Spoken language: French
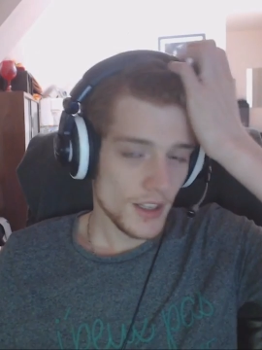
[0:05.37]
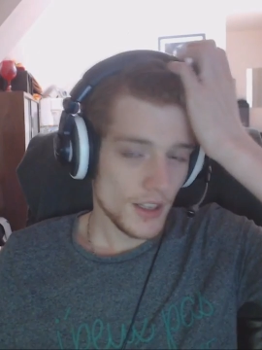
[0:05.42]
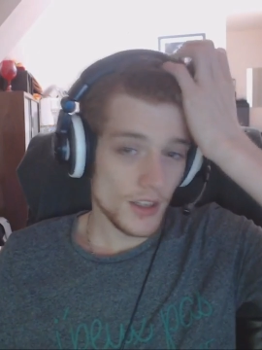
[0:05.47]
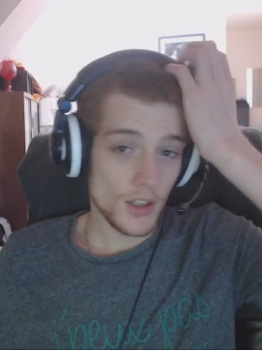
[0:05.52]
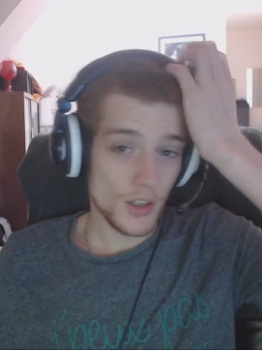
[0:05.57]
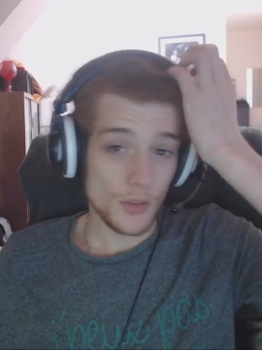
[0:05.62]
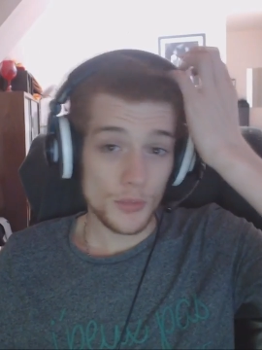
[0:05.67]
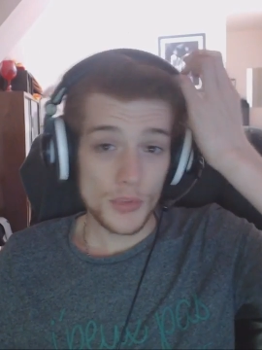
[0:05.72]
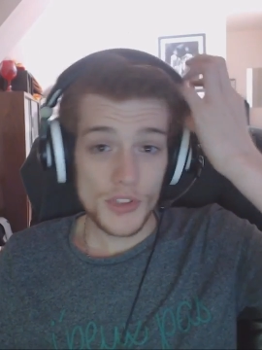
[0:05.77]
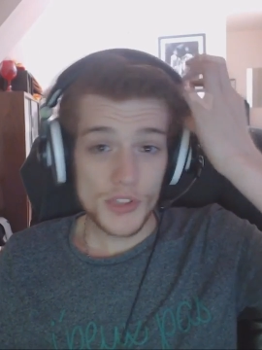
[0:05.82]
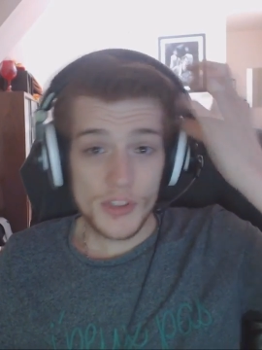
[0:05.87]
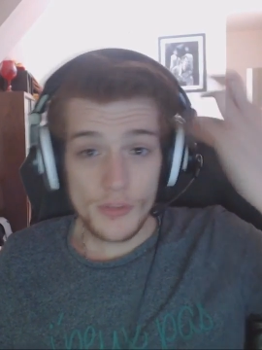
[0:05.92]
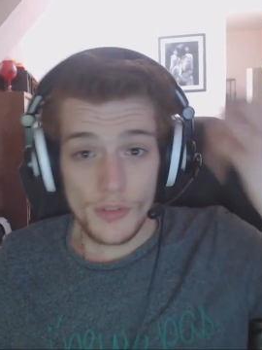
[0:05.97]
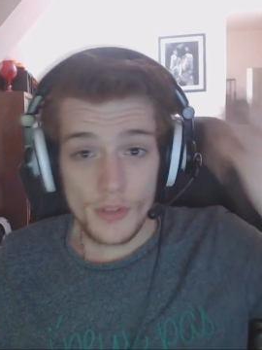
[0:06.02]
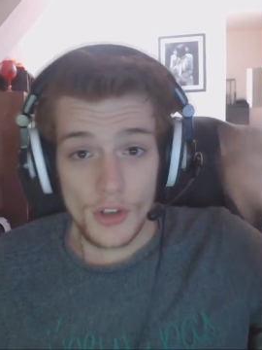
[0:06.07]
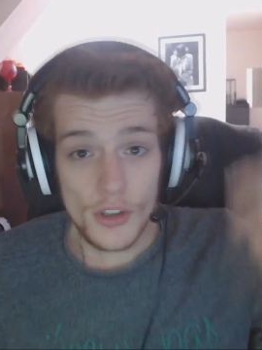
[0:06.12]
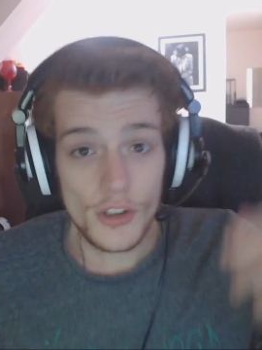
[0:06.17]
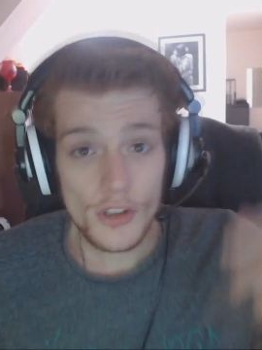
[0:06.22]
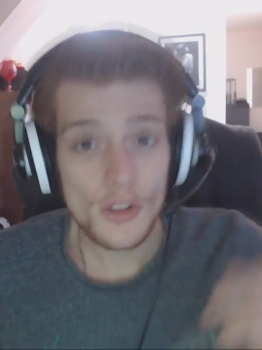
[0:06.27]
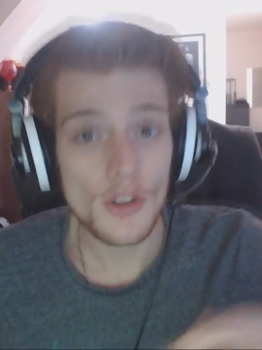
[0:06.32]
Euh, petit
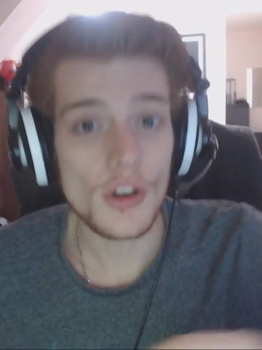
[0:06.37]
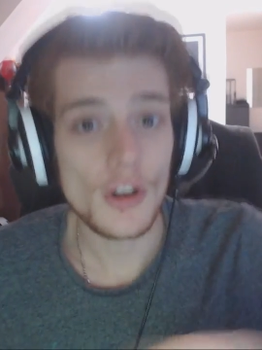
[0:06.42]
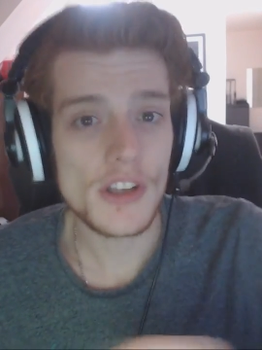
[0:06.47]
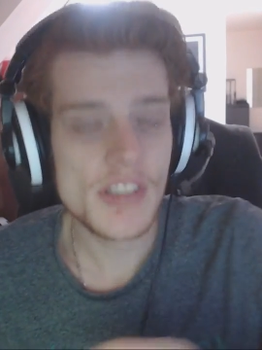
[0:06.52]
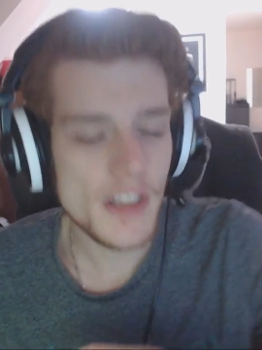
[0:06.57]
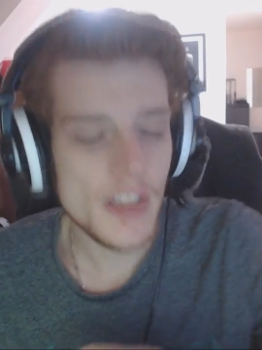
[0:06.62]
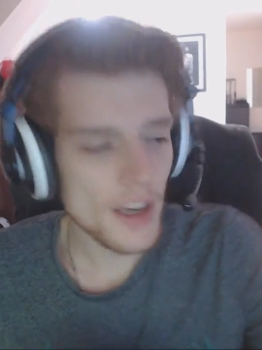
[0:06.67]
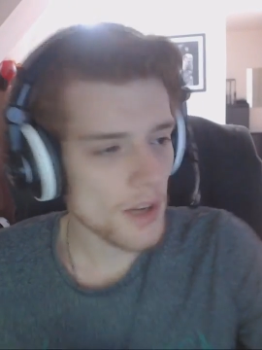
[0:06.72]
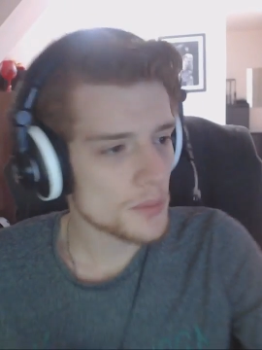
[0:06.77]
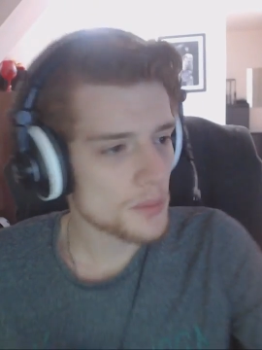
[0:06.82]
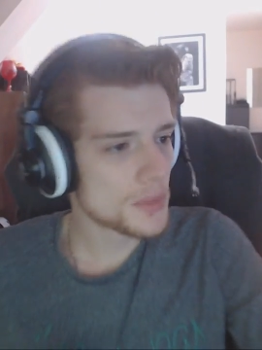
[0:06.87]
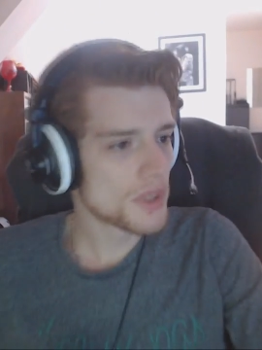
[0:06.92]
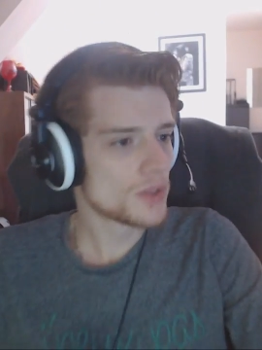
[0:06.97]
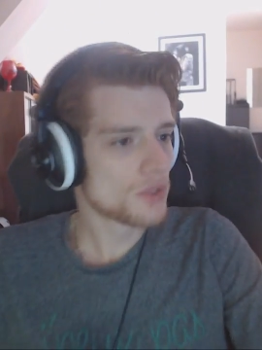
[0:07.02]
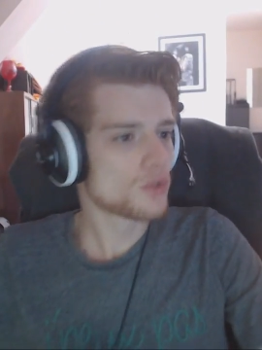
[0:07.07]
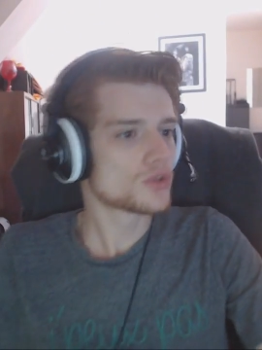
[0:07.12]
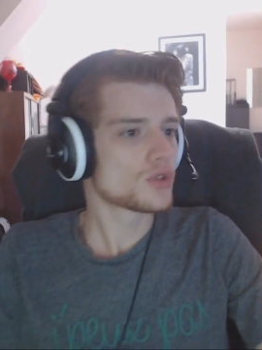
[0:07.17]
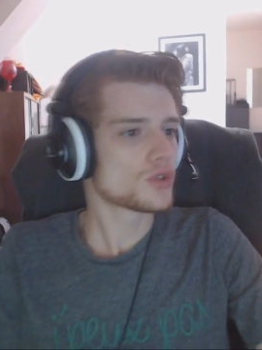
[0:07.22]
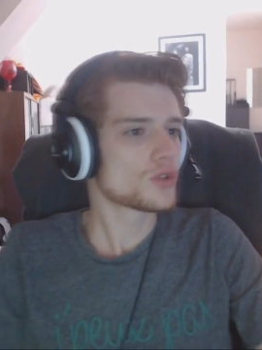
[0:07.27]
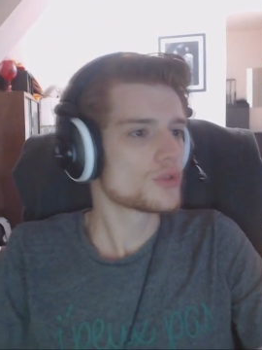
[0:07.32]
vlog euh, assez rapide
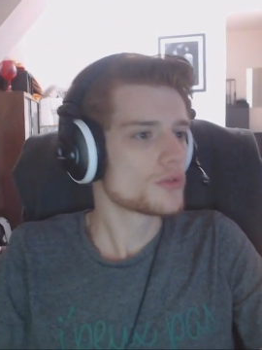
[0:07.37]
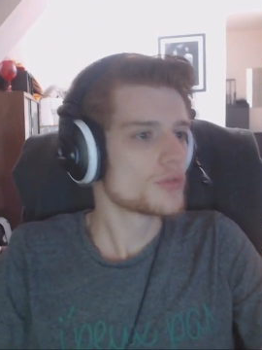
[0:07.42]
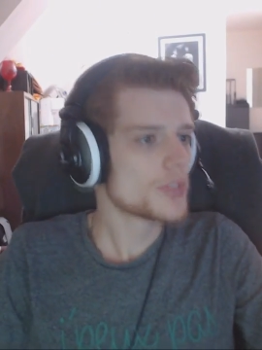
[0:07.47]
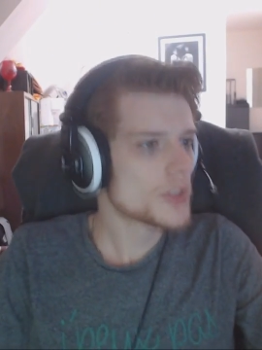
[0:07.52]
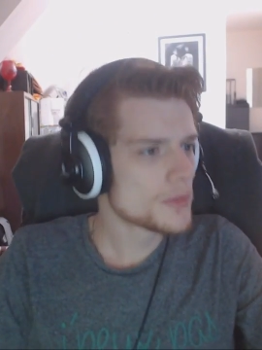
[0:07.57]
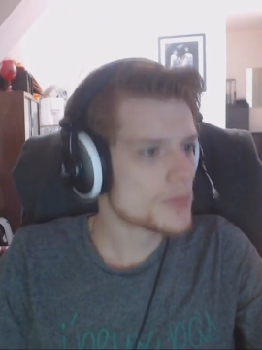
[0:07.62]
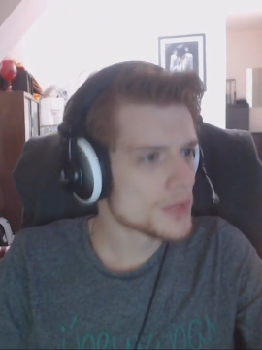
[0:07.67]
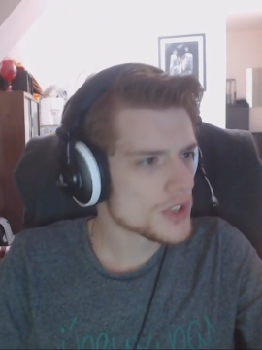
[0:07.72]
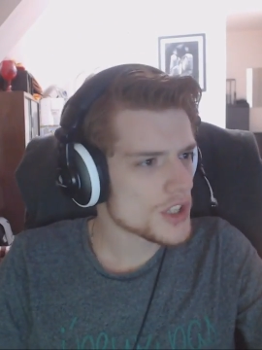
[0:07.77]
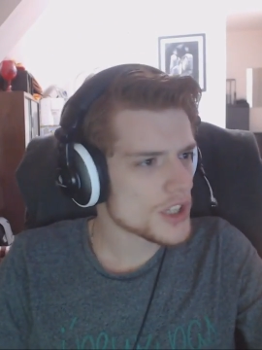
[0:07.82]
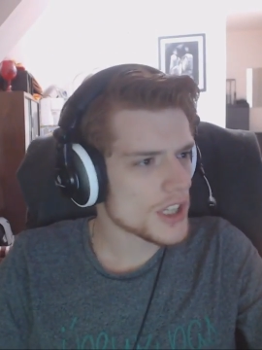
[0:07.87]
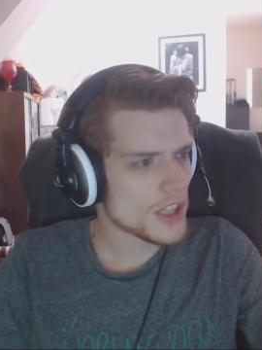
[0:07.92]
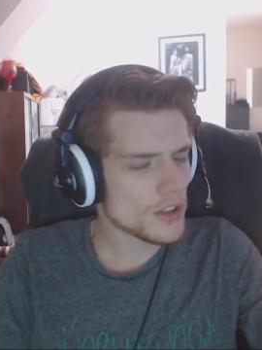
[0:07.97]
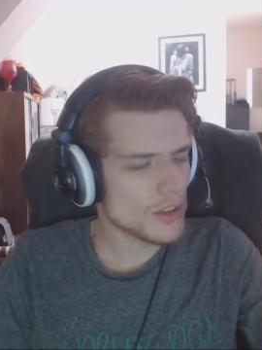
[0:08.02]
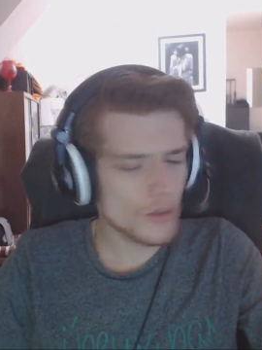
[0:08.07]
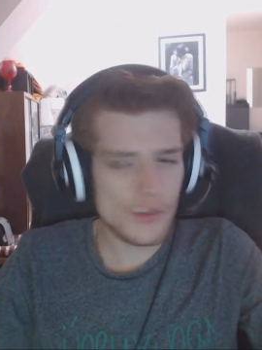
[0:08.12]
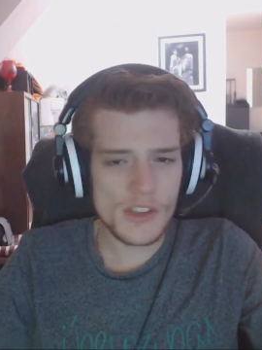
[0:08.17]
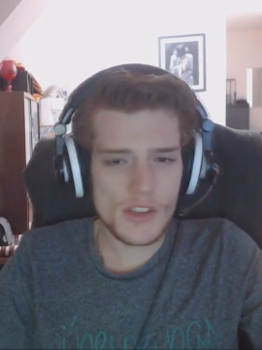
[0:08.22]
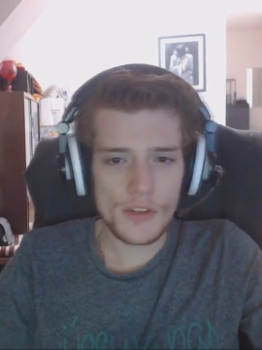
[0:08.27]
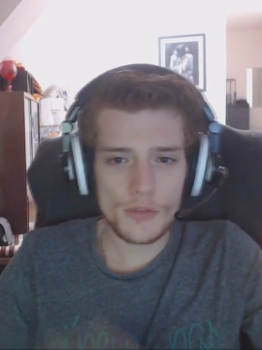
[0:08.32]
aujourd'hui, j'ai
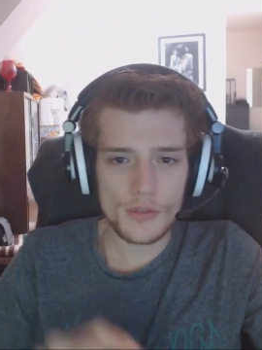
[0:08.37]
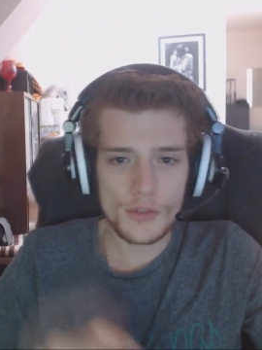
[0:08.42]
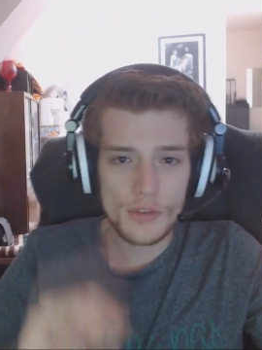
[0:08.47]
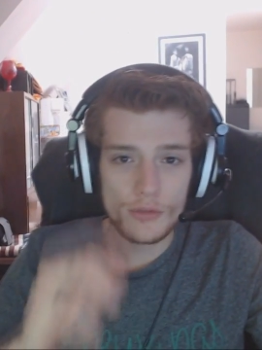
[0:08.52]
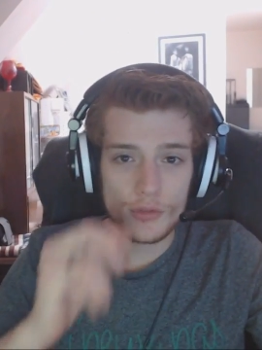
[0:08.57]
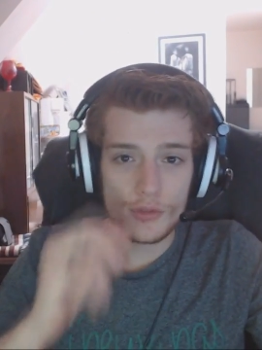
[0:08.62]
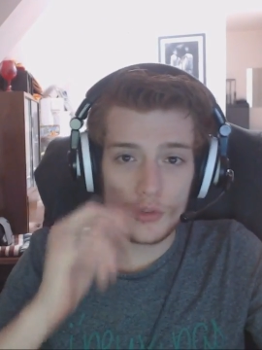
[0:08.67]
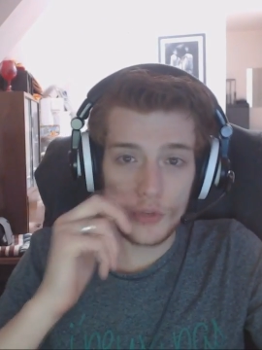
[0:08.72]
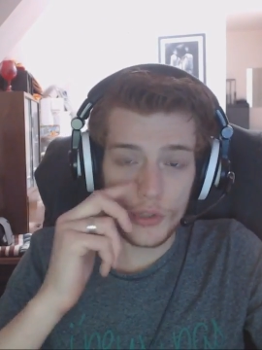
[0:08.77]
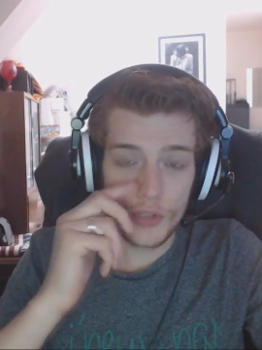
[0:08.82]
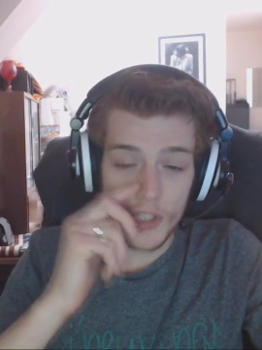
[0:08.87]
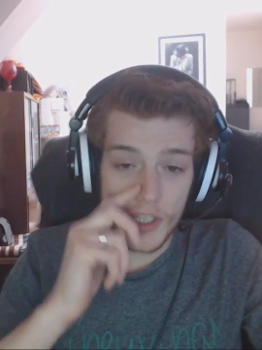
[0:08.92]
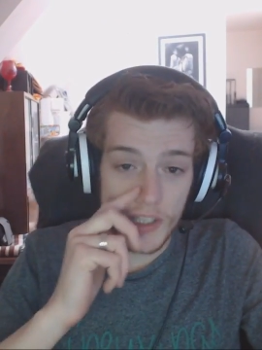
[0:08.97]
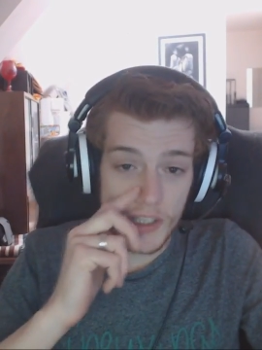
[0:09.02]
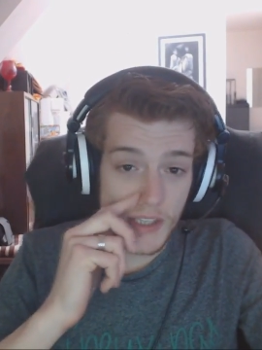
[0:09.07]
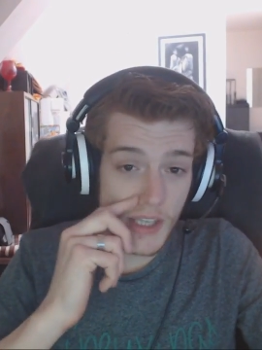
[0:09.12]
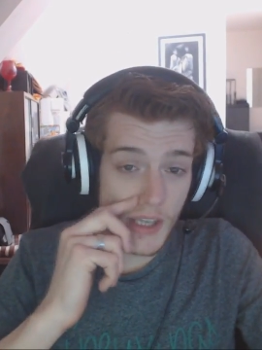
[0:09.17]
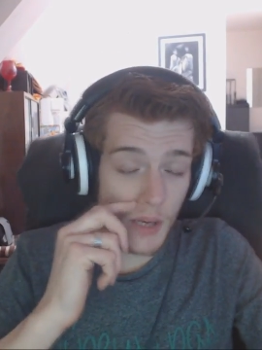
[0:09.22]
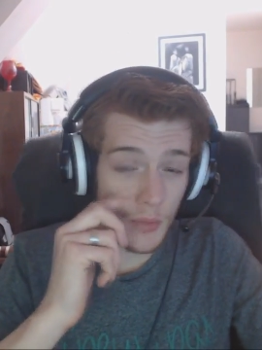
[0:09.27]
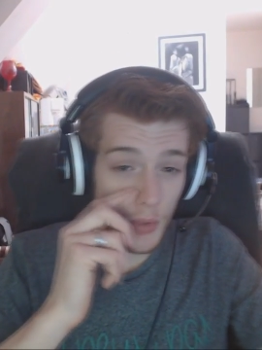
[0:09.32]
quelques infos à vous donner
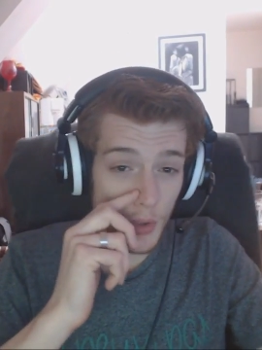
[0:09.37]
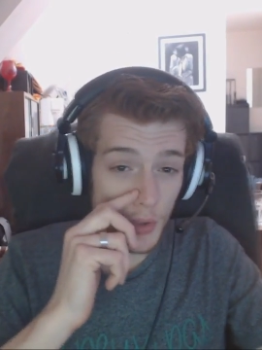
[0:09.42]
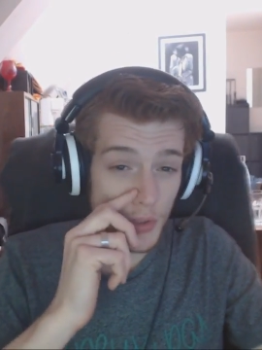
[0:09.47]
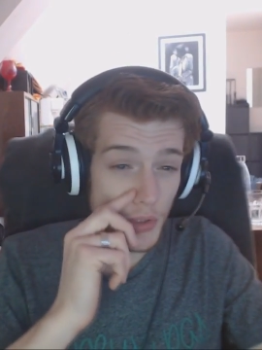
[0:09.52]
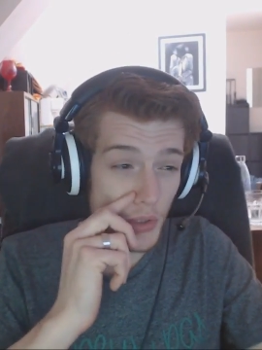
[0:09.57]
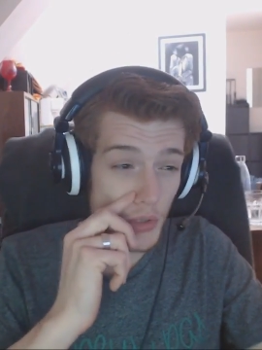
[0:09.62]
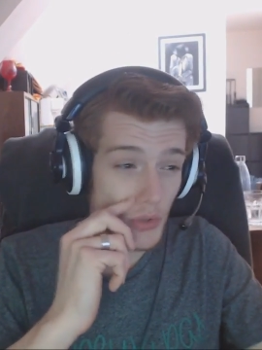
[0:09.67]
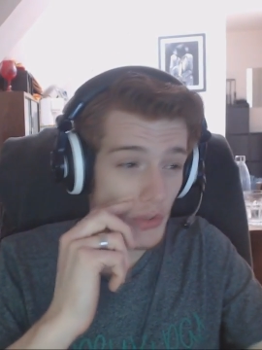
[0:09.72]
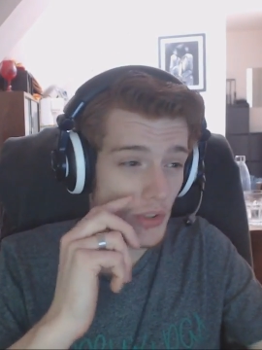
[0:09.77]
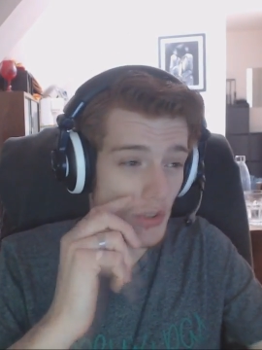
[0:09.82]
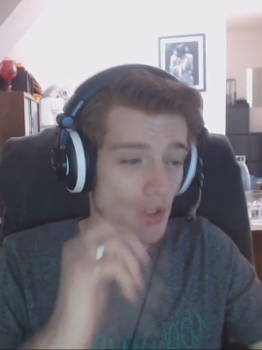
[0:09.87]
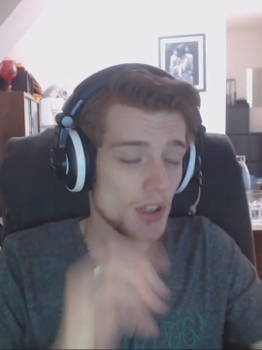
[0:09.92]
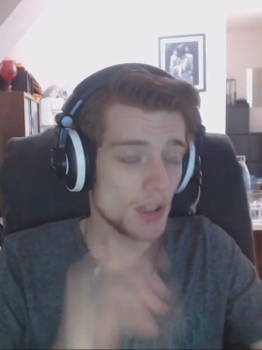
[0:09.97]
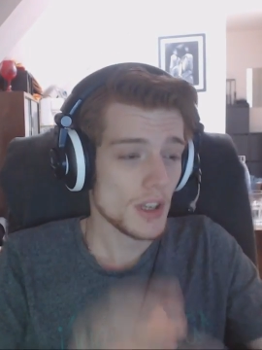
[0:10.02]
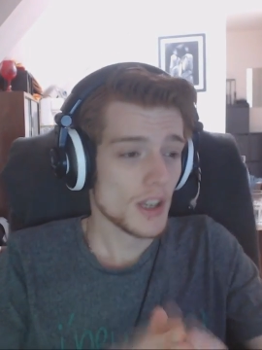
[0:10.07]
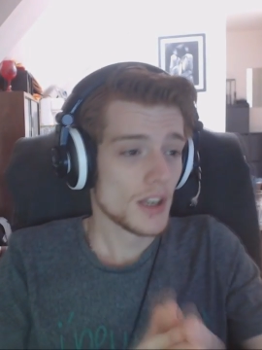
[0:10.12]
assez importantes.